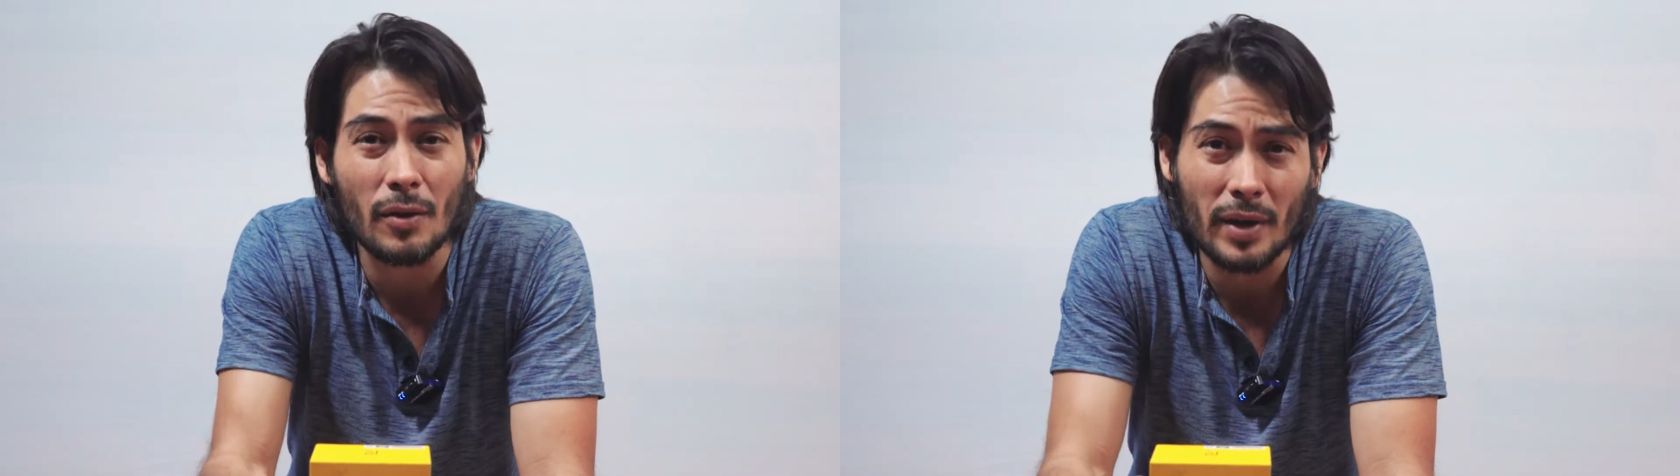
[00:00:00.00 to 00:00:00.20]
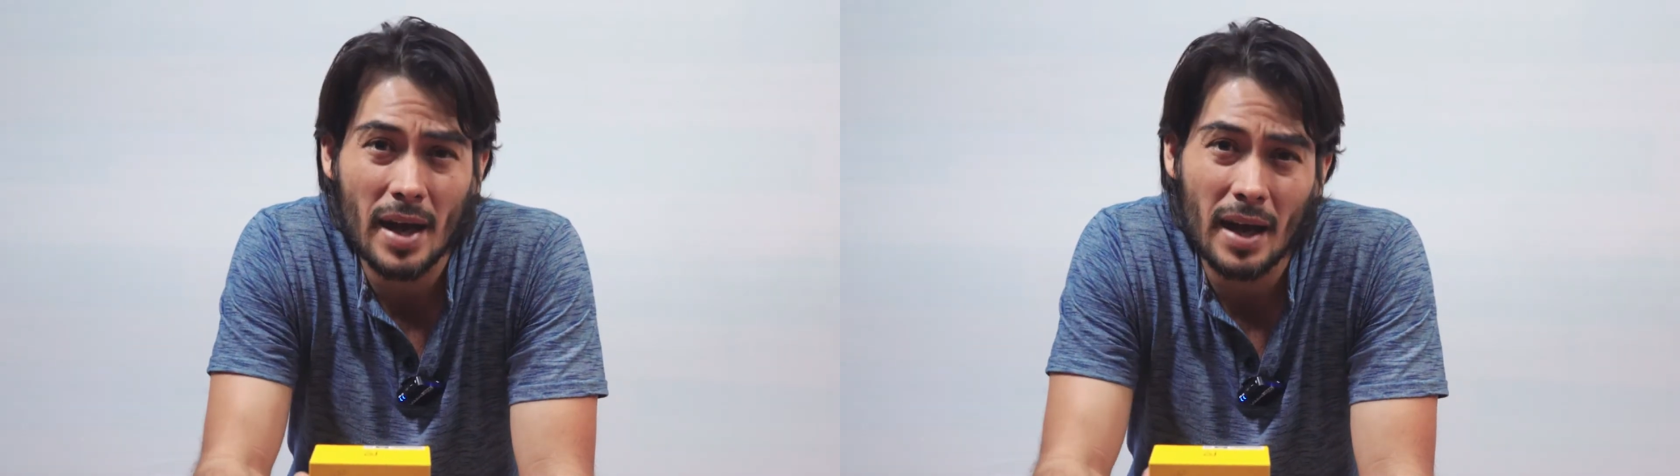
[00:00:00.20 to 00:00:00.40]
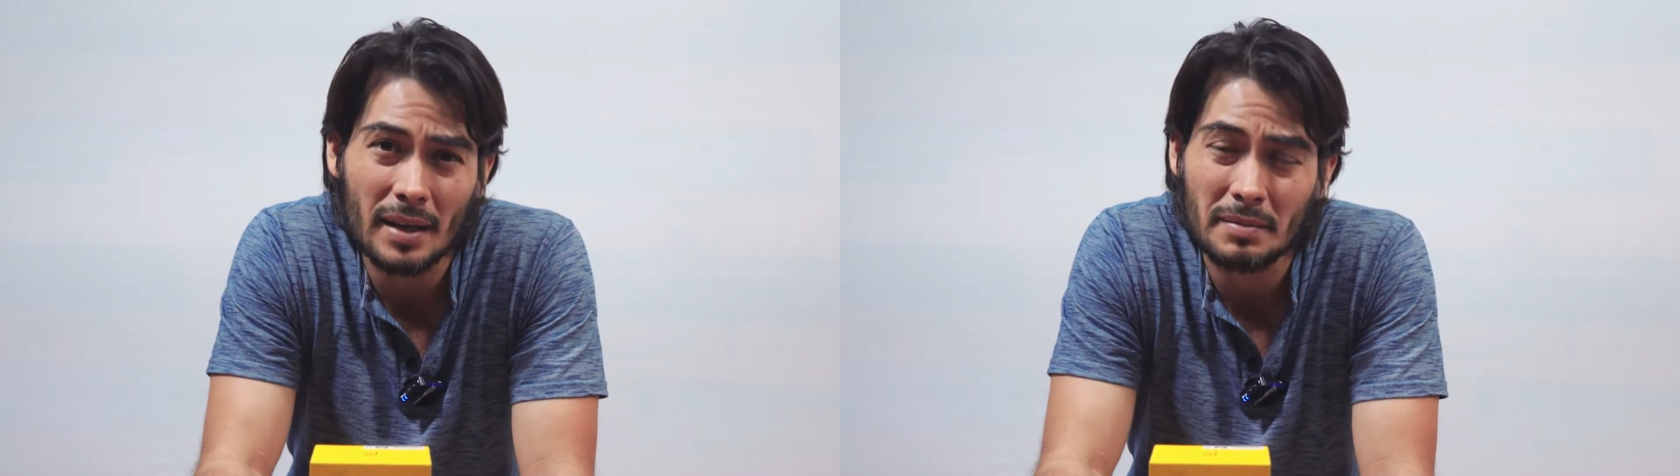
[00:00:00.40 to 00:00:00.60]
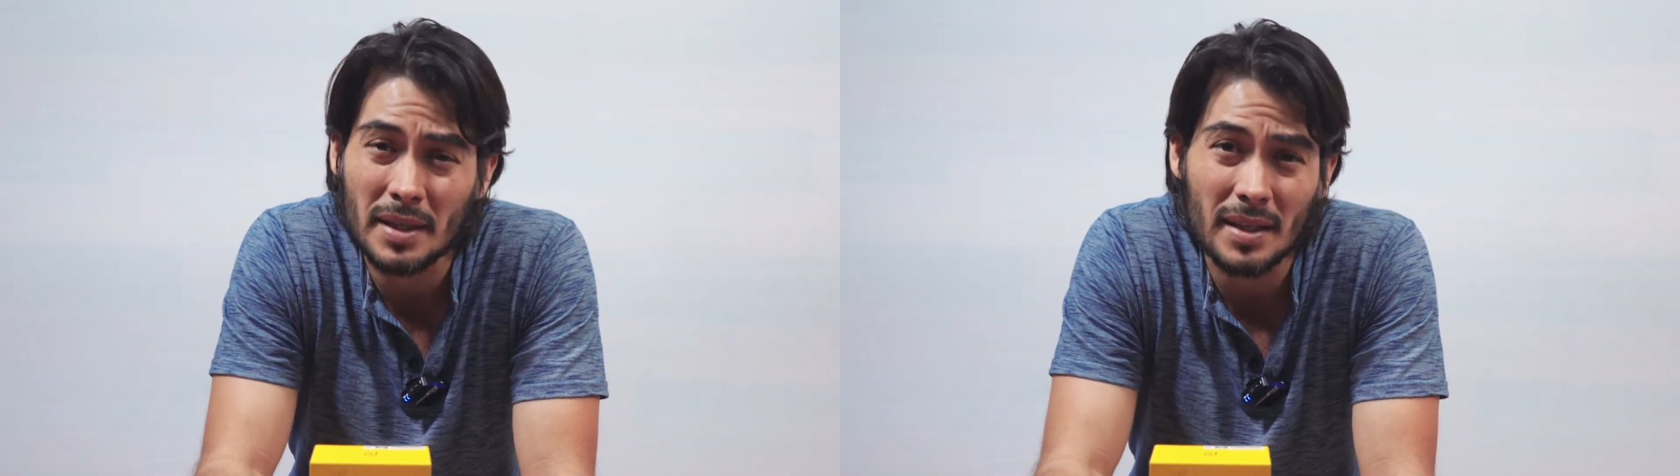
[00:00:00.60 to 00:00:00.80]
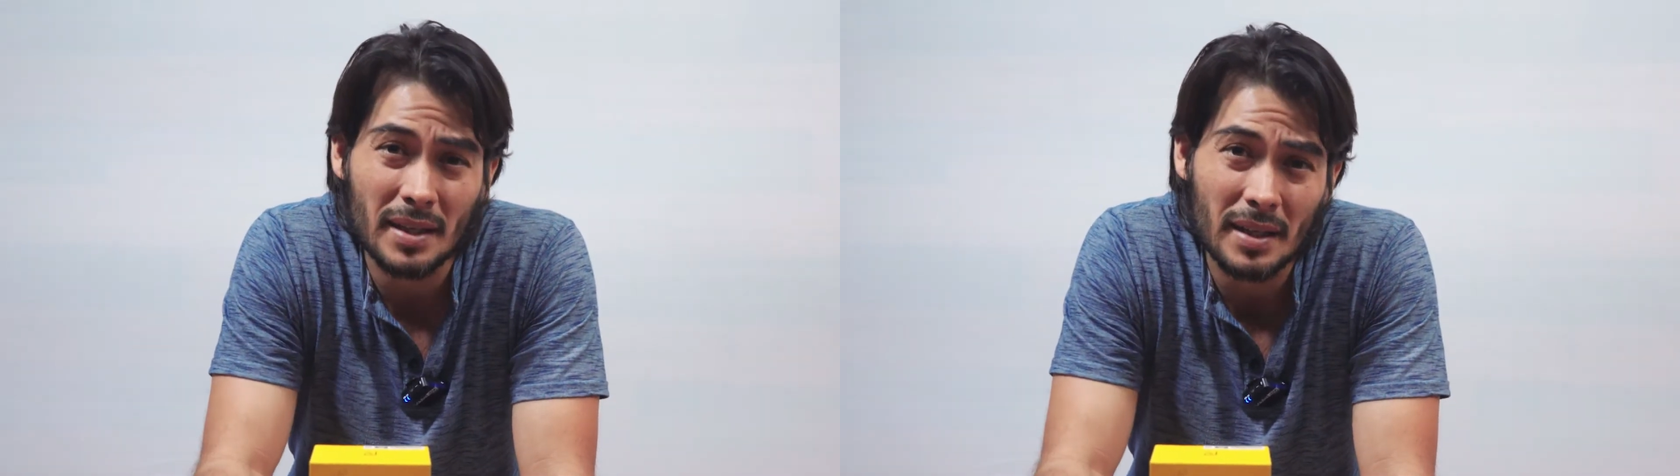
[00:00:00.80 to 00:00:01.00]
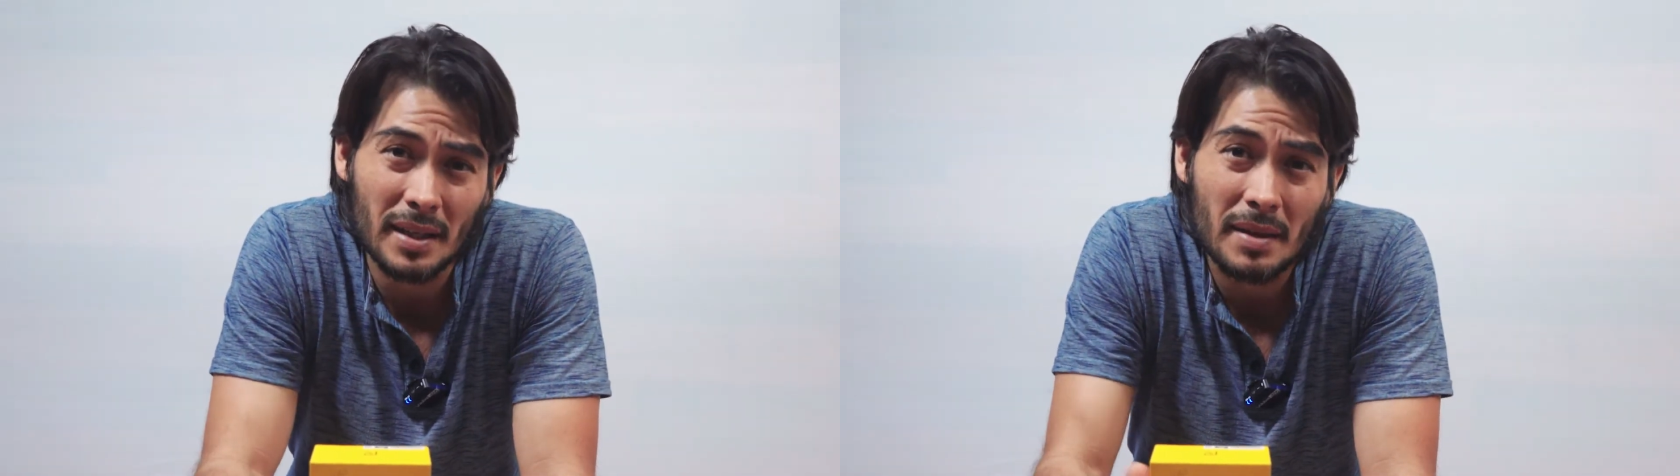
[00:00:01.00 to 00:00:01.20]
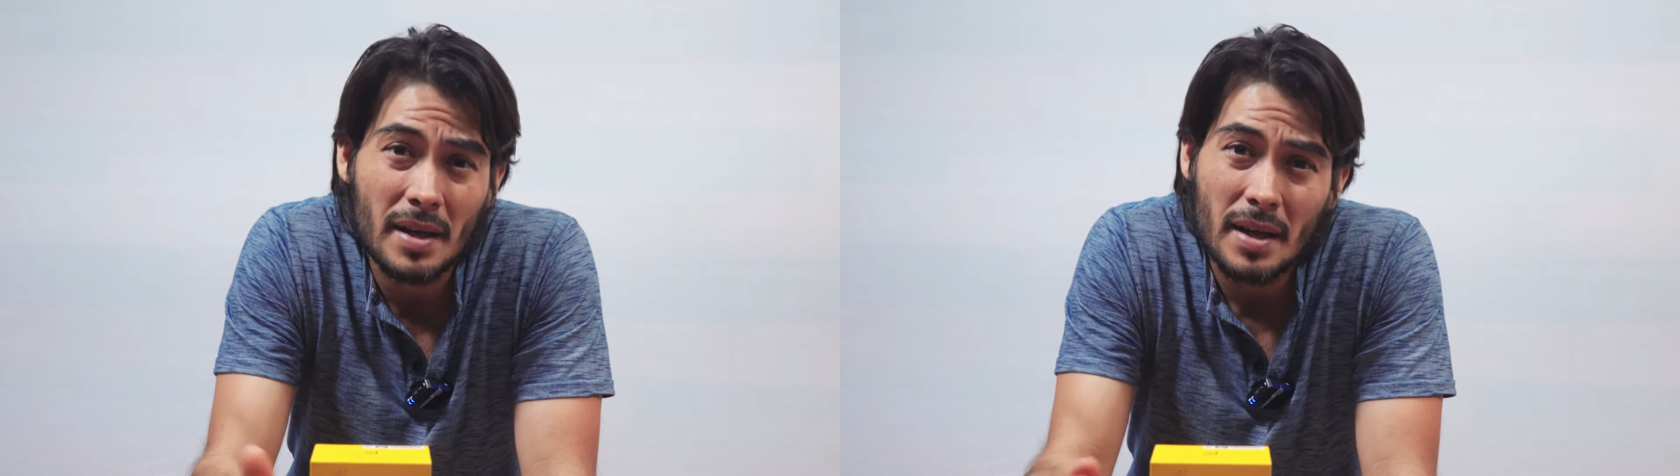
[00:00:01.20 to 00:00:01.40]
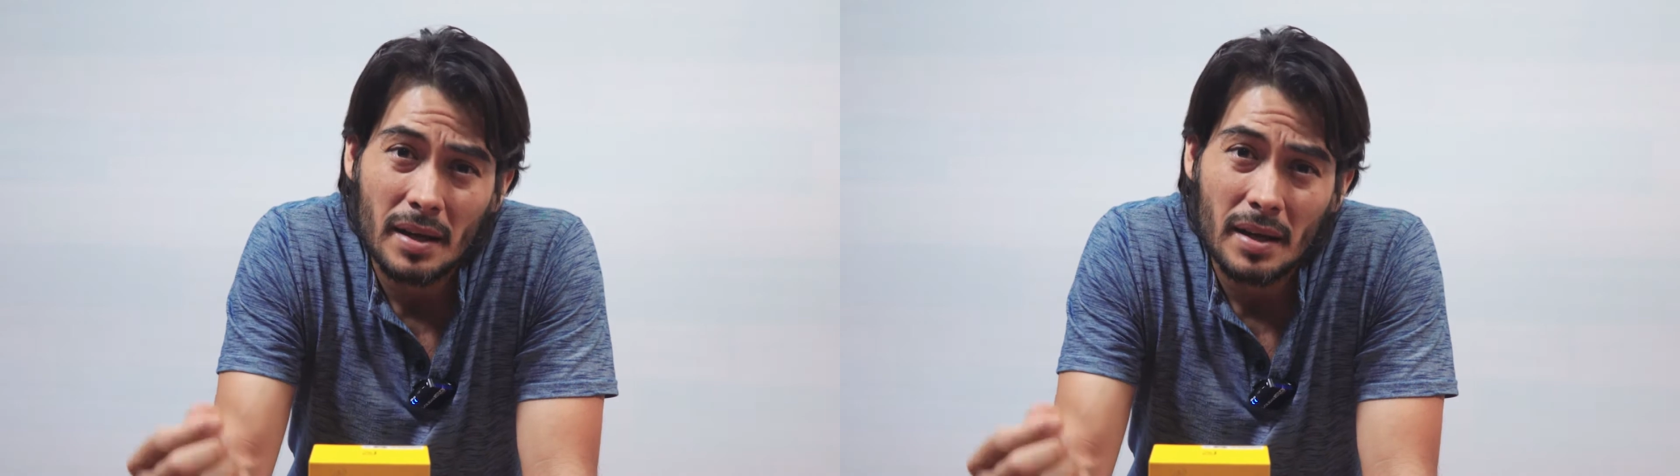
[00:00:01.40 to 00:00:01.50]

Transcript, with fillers: lo que hagas, desde que